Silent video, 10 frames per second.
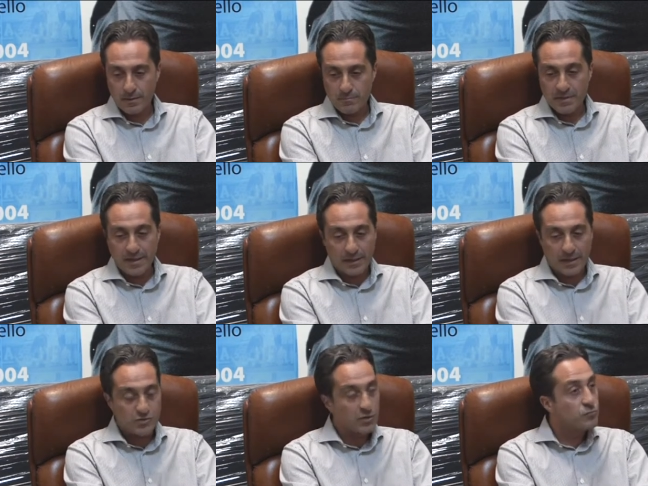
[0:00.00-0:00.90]
mi
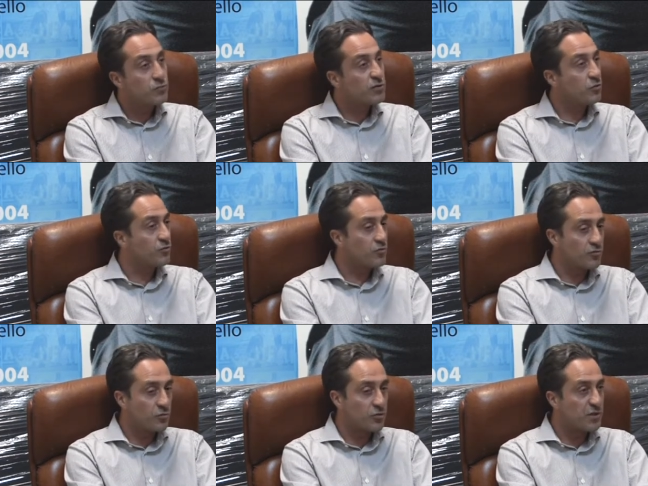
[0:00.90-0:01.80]
riallaccio ad un discorso,
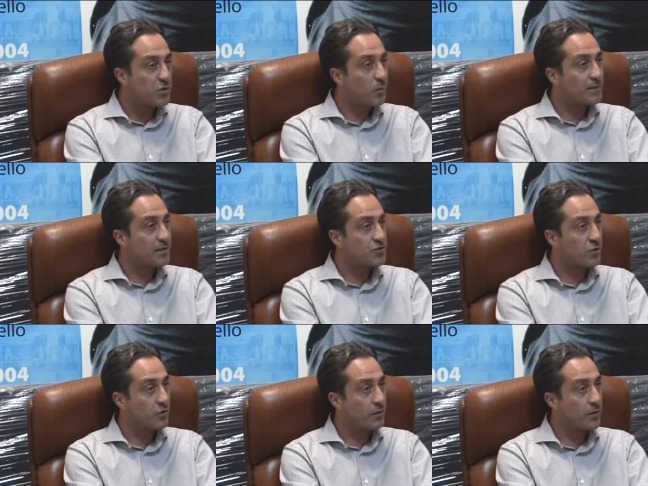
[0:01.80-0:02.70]
io sono da 50
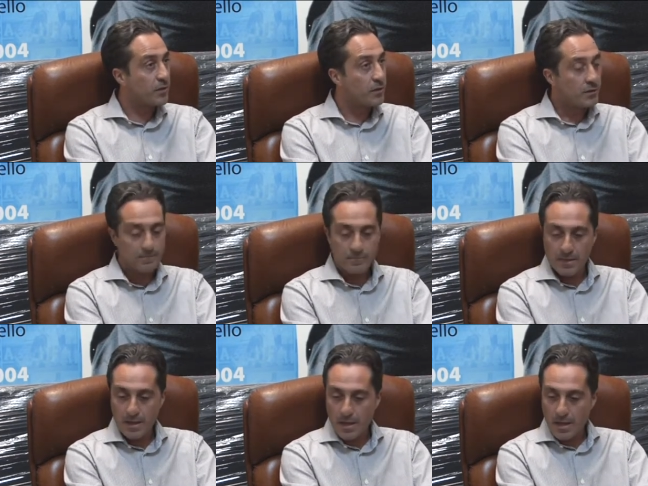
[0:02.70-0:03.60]
giorni
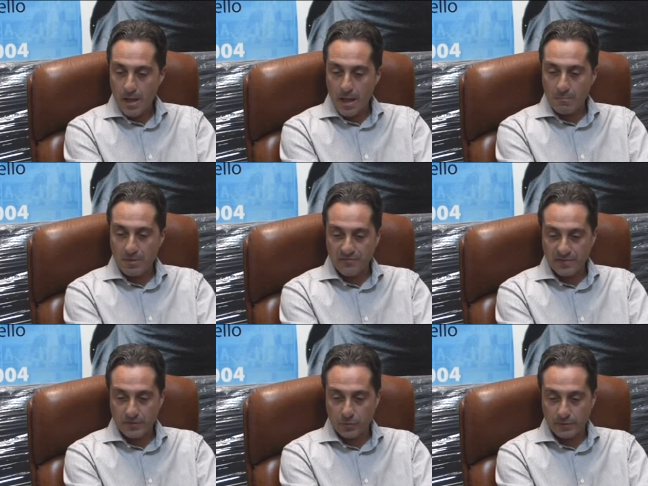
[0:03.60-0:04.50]
a
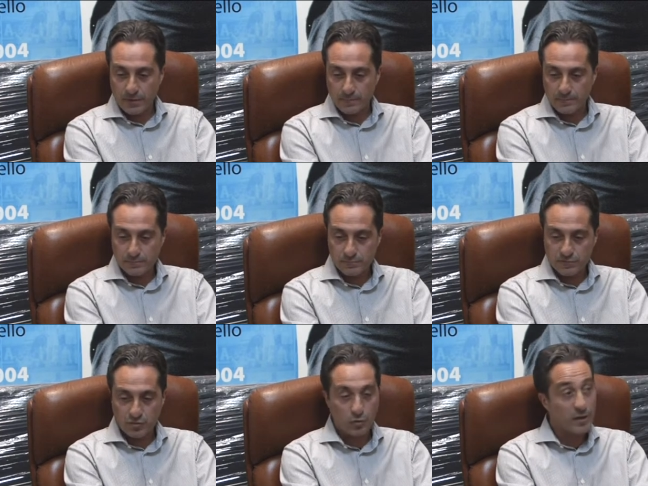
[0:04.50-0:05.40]
Manfredonia.
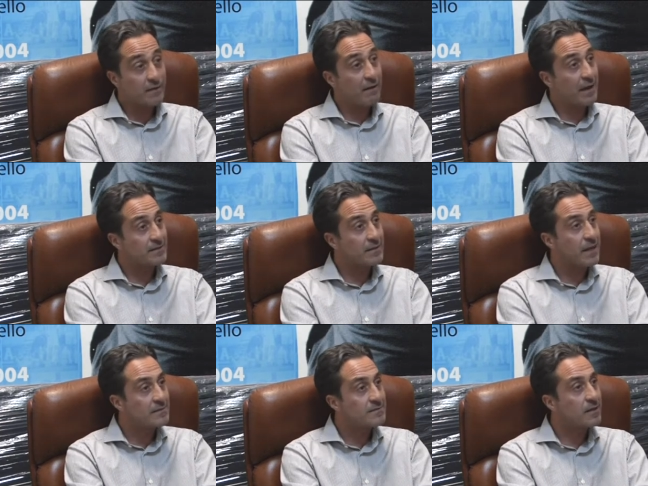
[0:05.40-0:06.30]
Sono arrivati
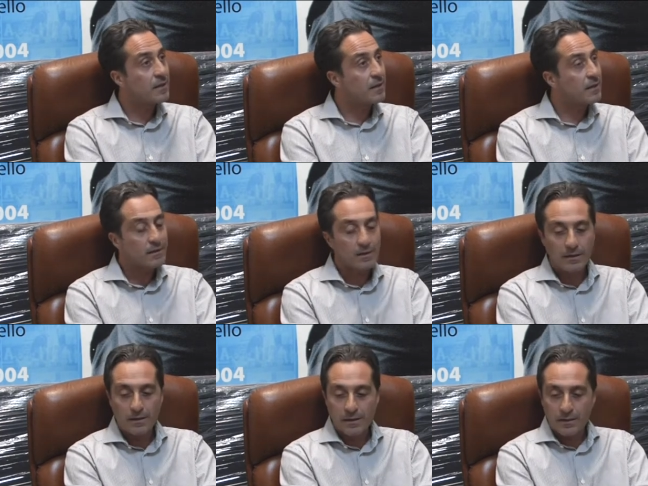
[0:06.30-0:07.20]
grazie
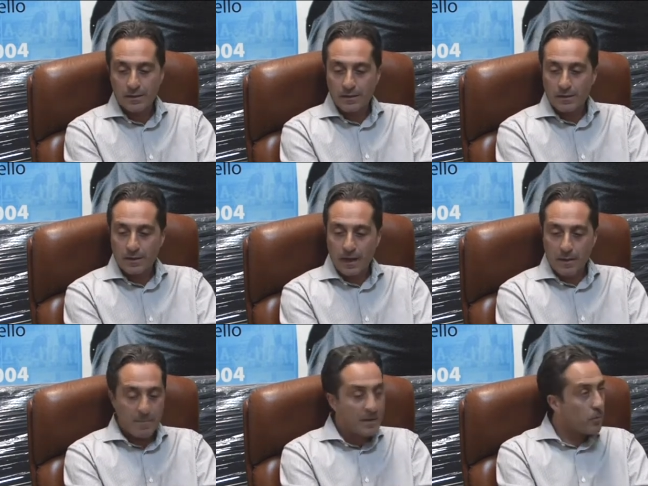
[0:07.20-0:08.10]

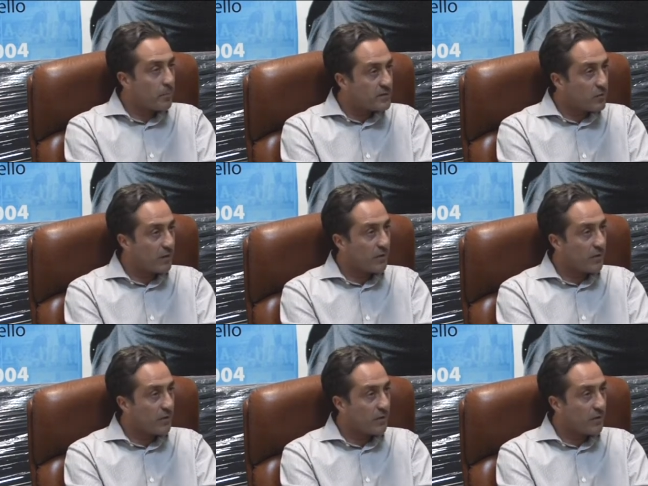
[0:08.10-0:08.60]
a me che ho messo la